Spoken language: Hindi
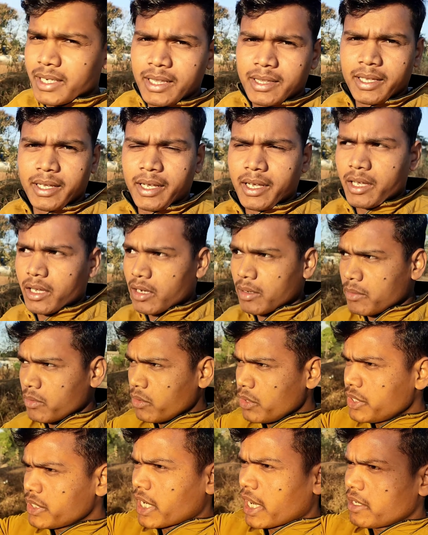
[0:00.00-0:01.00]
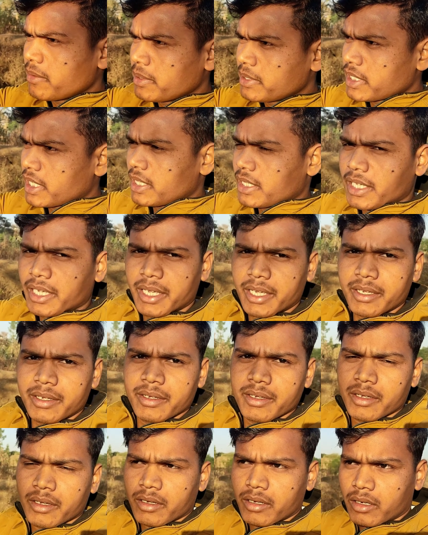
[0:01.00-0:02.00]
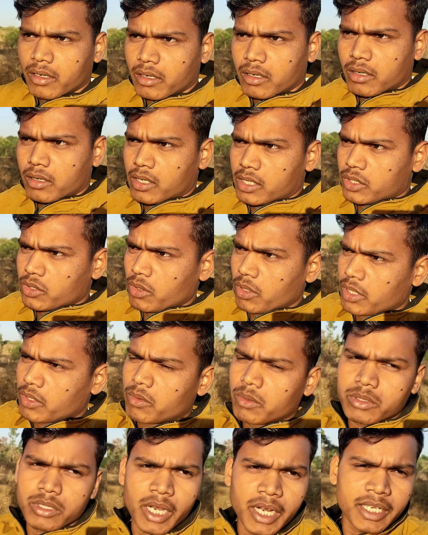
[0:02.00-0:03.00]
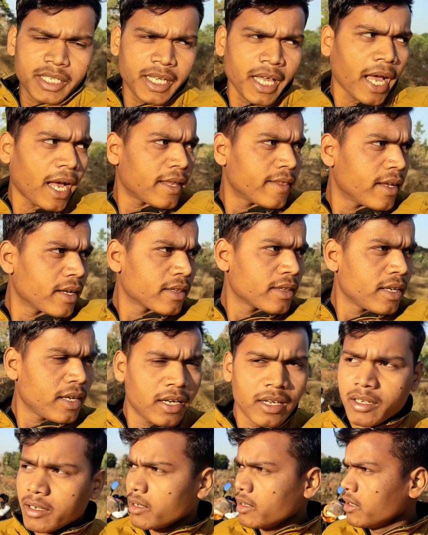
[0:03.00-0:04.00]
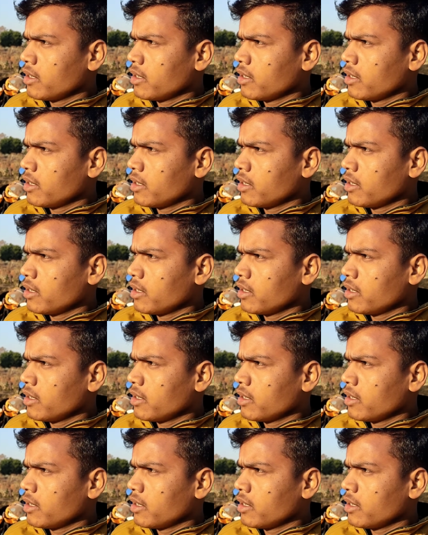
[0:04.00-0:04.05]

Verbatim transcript: चलते हैं अब उस साइड में चलते हैं एक्चुअली उस साइड क्या है देखते हैं